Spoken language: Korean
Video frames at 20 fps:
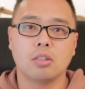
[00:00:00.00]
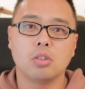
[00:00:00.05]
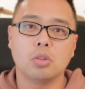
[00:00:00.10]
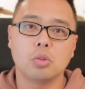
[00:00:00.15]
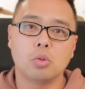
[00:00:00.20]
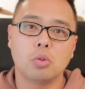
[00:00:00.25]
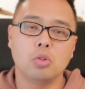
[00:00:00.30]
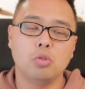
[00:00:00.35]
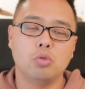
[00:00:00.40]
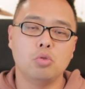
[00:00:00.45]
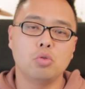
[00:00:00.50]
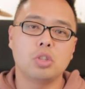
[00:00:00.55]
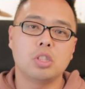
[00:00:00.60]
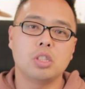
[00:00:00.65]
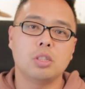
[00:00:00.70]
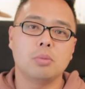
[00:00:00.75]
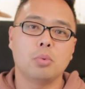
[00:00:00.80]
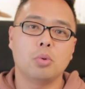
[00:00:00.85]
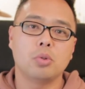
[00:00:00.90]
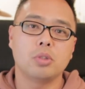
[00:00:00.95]
그리고
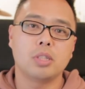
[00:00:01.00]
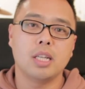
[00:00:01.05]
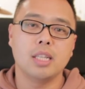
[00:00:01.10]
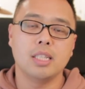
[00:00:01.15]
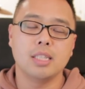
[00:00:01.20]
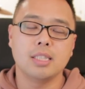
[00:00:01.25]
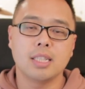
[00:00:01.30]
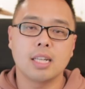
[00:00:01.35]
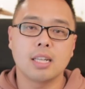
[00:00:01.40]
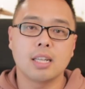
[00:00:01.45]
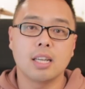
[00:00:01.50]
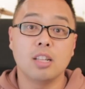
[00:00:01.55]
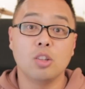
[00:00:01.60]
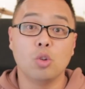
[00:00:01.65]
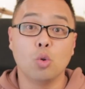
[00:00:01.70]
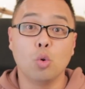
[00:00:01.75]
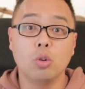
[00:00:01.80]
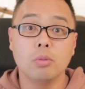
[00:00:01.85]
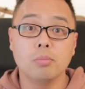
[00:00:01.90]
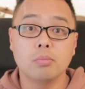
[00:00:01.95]
육십오 세 이상의
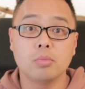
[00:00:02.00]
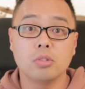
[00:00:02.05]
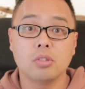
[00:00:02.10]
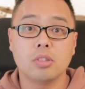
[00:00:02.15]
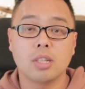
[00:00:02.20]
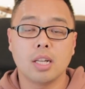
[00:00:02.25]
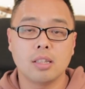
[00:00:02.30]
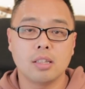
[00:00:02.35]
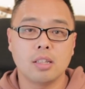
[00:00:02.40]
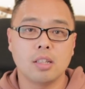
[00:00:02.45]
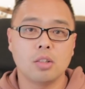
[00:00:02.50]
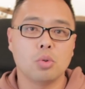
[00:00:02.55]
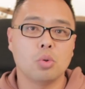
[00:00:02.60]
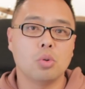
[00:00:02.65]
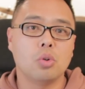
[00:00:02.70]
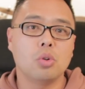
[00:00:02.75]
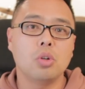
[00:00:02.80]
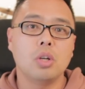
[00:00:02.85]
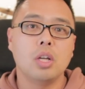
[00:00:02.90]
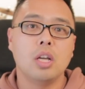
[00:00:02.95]

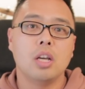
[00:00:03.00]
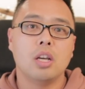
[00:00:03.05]
노인분들한테도